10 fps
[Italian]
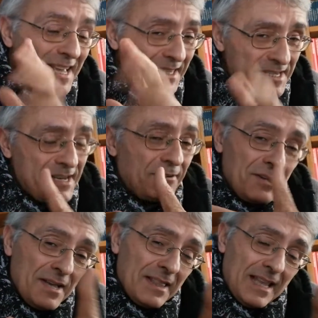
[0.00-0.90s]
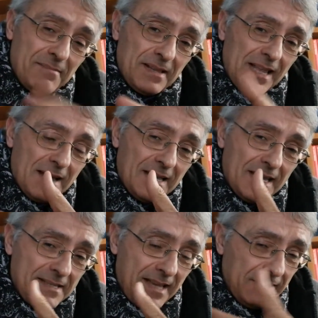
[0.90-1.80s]
dicevo la, la,
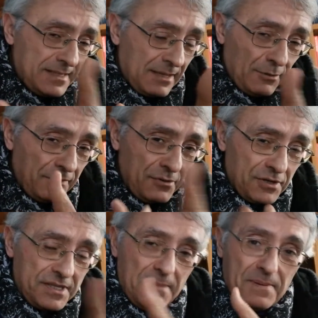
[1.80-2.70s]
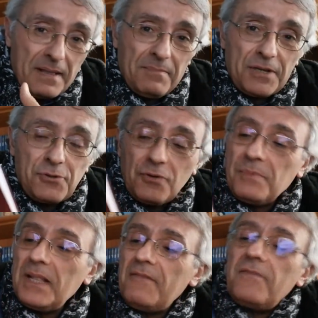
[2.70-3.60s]
eh, è stato finito di stampare nel marzo
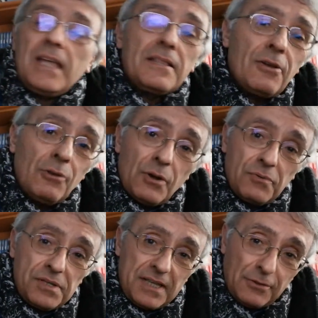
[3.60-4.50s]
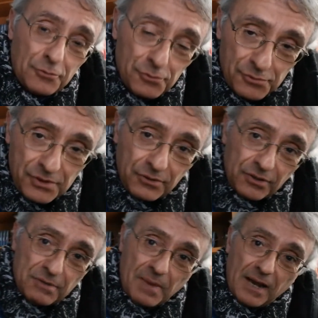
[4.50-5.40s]
2020 io l'ho acquistato sul sito
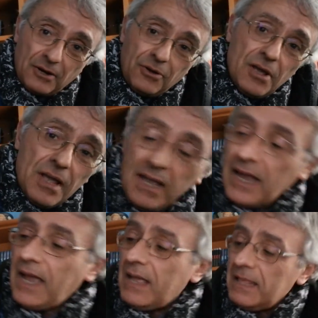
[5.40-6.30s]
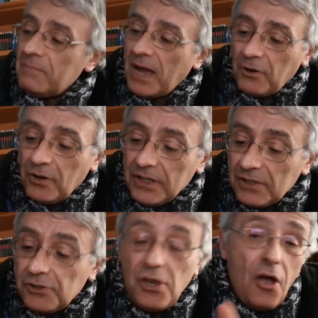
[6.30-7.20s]
di macro, eh, di macro
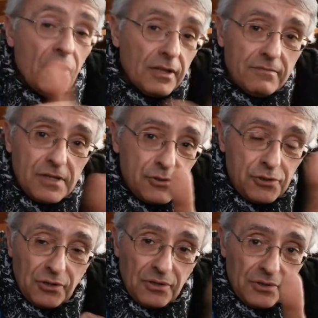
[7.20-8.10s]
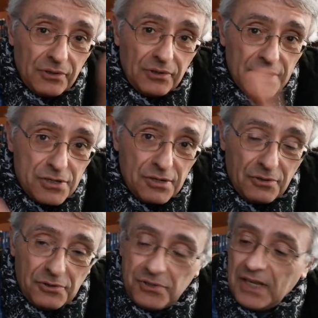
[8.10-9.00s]
edizioni visto eh, le
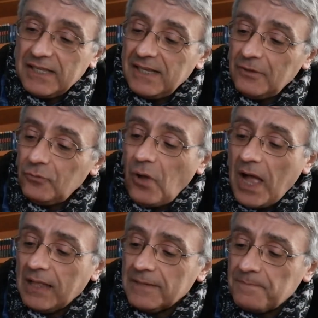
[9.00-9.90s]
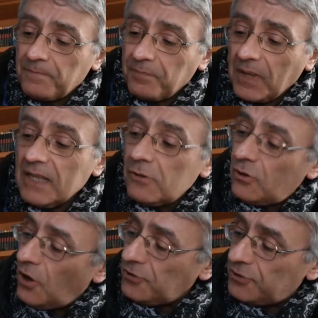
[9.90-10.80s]
circostanze attuali il
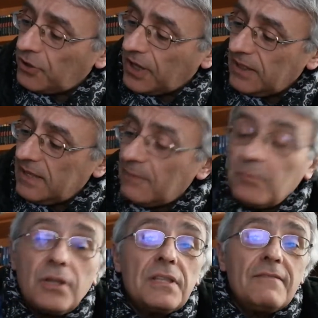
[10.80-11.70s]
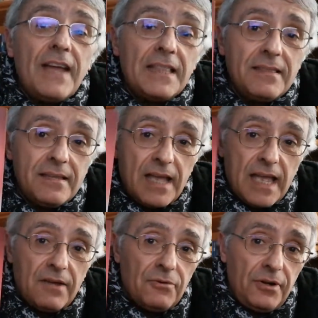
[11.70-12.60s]
costo del libro è di 20
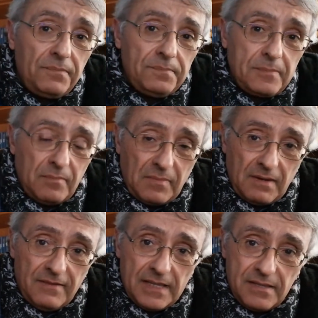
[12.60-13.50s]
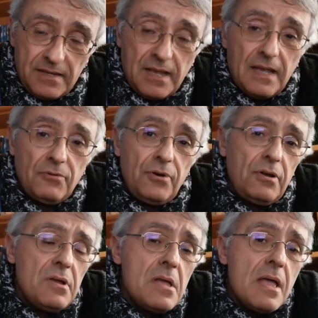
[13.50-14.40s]
euro 20 euro